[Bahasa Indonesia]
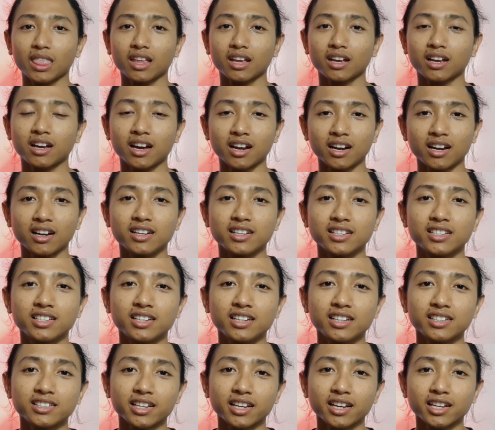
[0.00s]
karena di
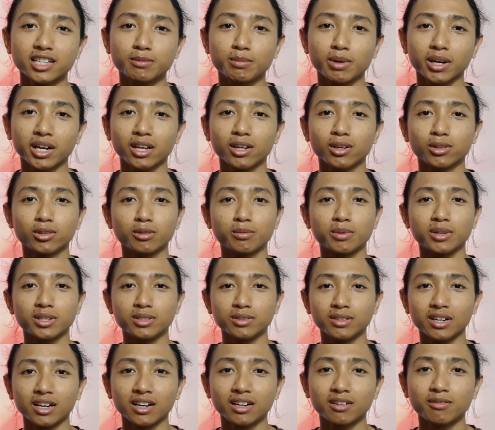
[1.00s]
sini saya sebagai youtuber
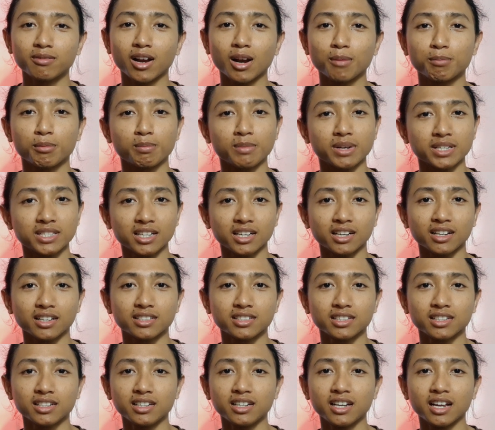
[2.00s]
juga walaupun masih
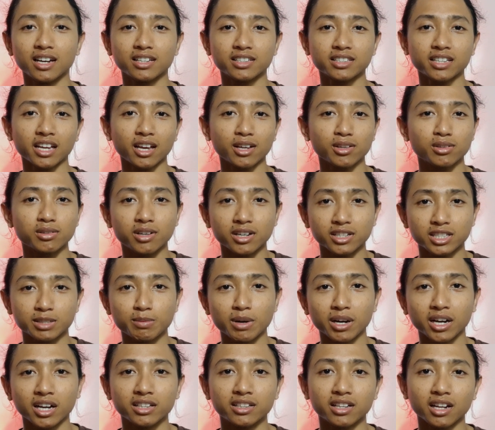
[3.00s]
kecil dan saya juga
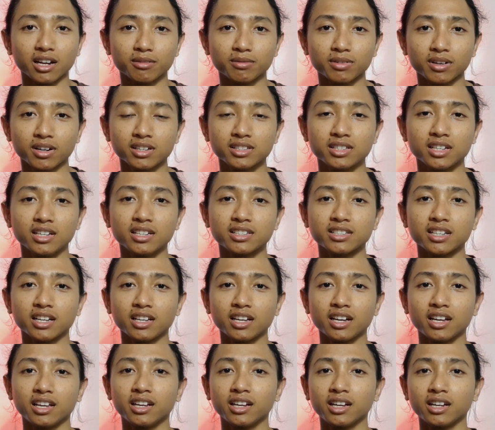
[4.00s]
sebagai driver, jadi
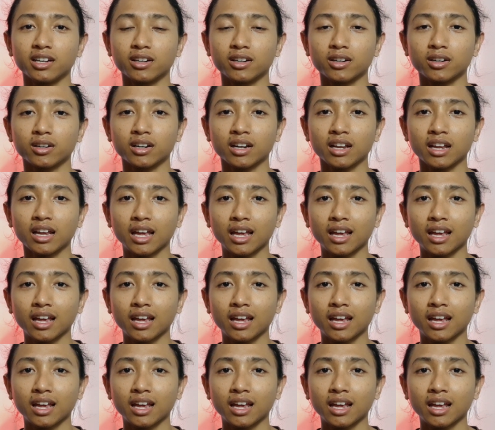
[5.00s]
saya ingin